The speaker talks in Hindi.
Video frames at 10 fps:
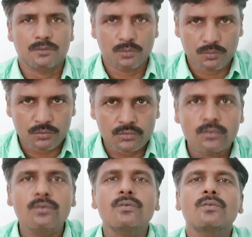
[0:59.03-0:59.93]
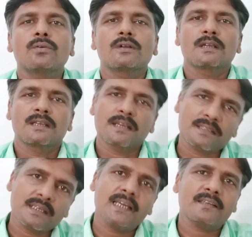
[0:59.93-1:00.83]
दोस्तों
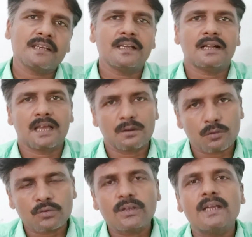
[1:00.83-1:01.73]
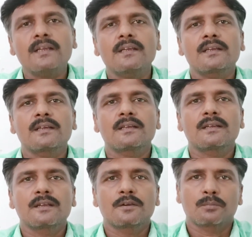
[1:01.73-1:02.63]
यदि लेटरिन कड़ा हो जाए
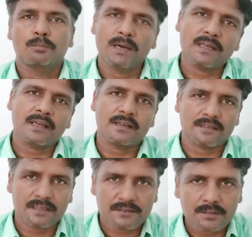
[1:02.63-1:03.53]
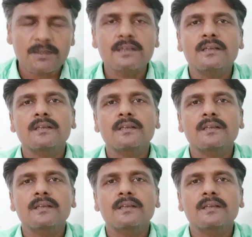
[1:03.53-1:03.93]
मल करते समय